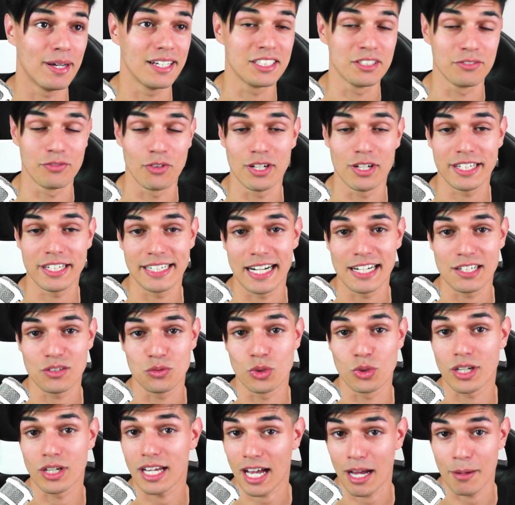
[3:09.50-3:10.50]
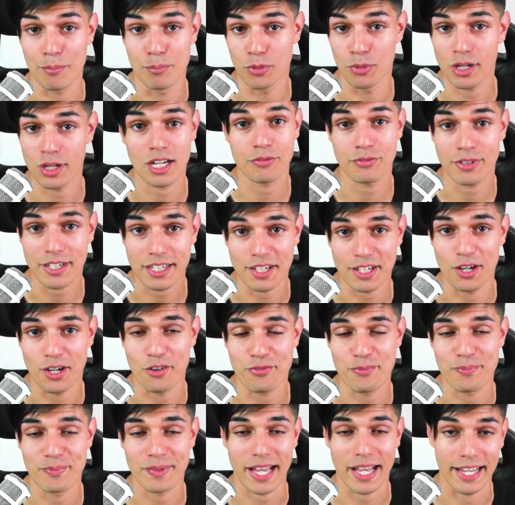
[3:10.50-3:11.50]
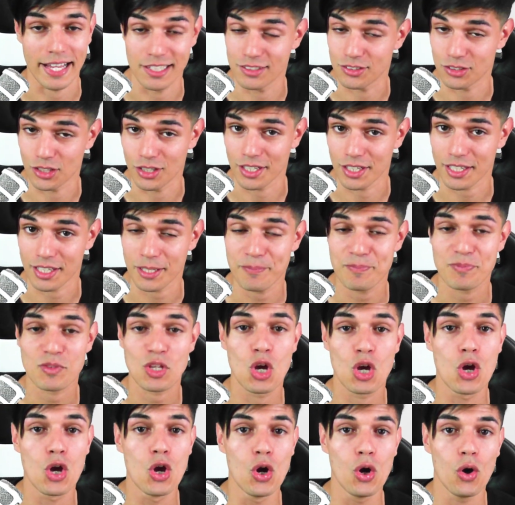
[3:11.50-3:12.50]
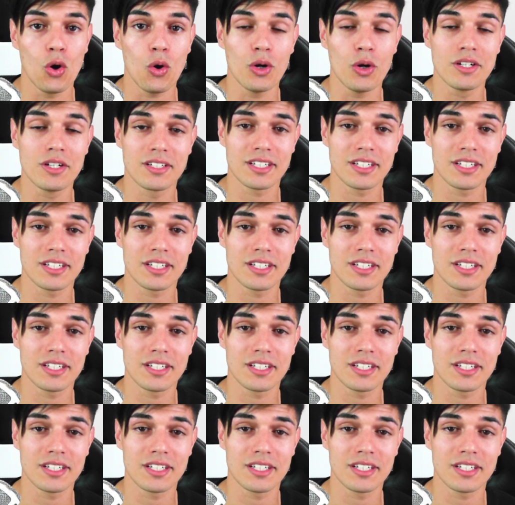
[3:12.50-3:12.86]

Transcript: die wollen ihn halt nur Krabbenburger verkaufen, keine Sorge. Und